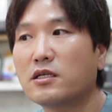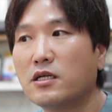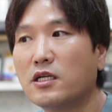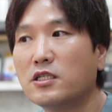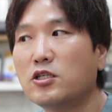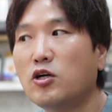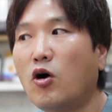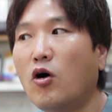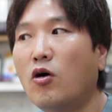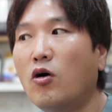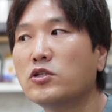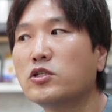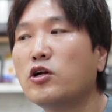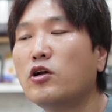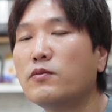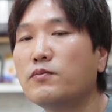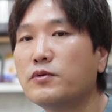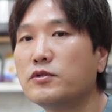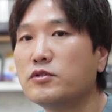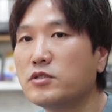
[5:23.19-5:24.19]
그래서
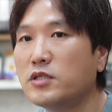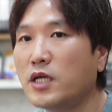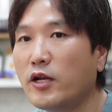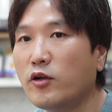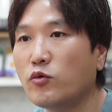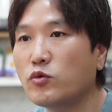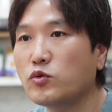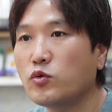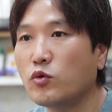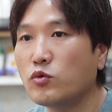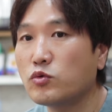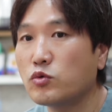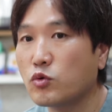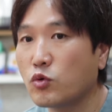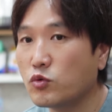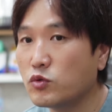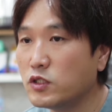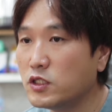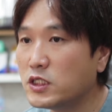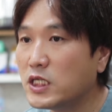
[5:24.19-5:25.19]
어설픈 촬영용
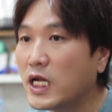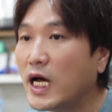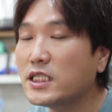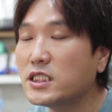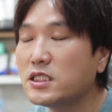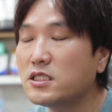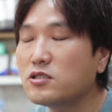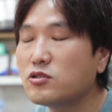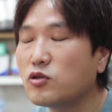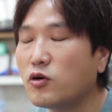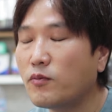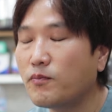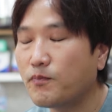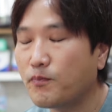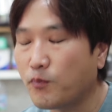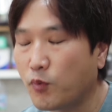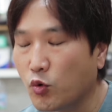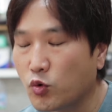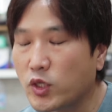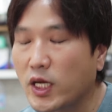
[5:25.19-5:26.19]
드론을 사시는
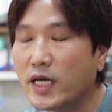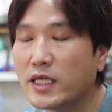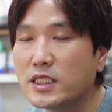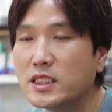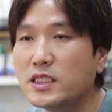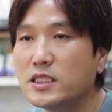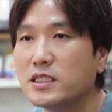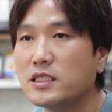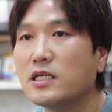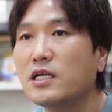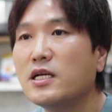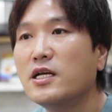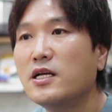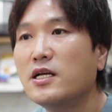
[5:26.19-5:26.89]
것보다는